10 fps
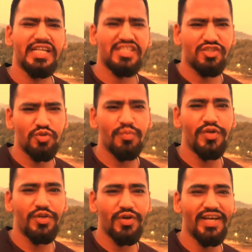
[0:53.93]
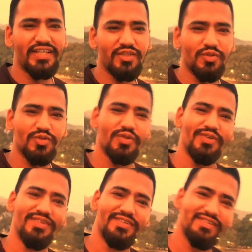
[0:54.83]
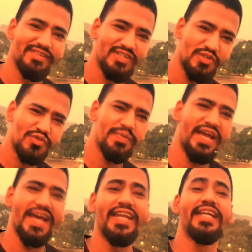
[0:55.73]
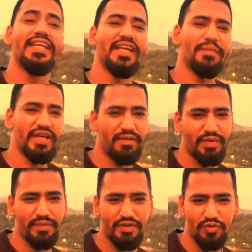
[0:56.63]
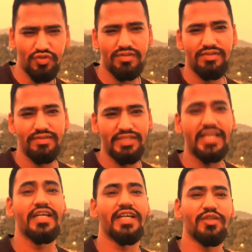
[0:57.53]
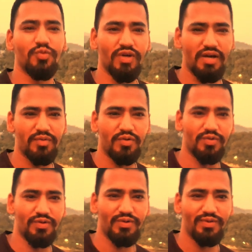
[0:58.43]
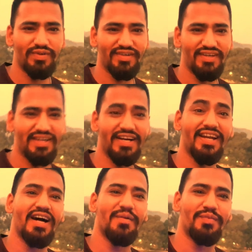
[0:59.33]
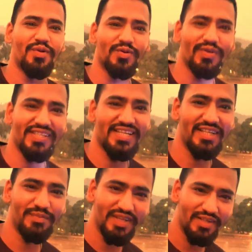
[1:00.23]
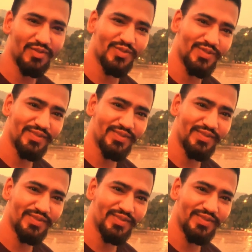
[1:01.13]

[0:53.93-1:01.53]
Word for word: नेक्स्ट जो वीडियो आएगी दोस्तों उसमें एलईडी के बारे में भी कुछ जानकारी दूंगा आप लोगों को अगर आप लोगों का साथ मिला दोस्तों